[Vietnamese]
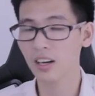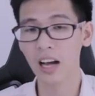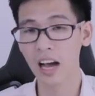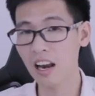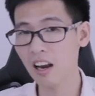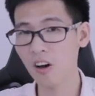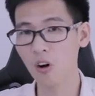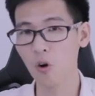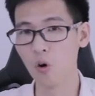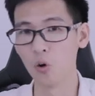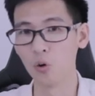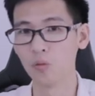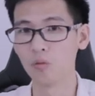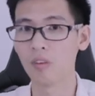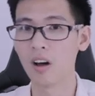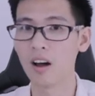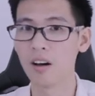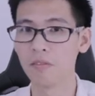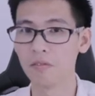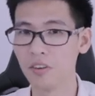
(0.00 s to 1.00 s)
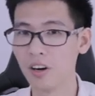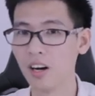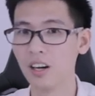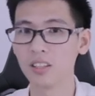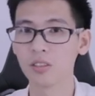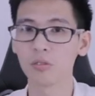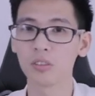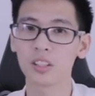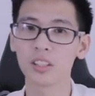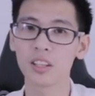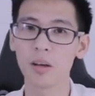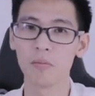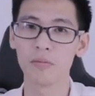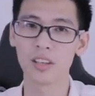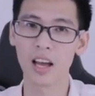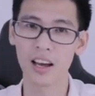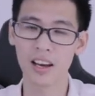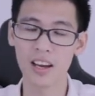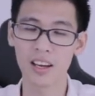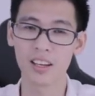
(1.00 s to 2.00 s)
khá là ổn và vừa trong cái tầm
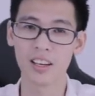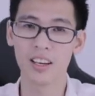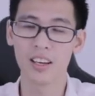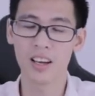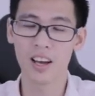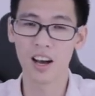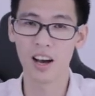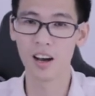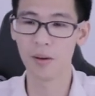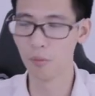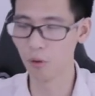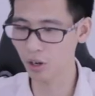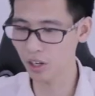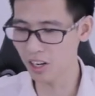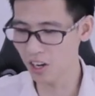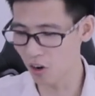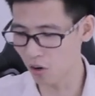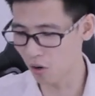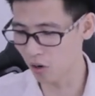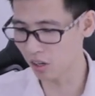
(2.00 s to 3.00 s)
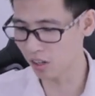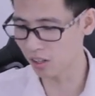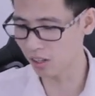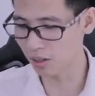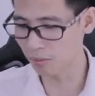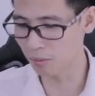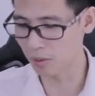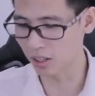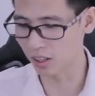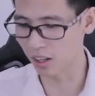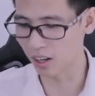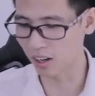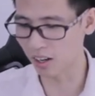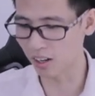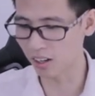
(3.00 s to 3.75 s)
giá này À, một cái điều mình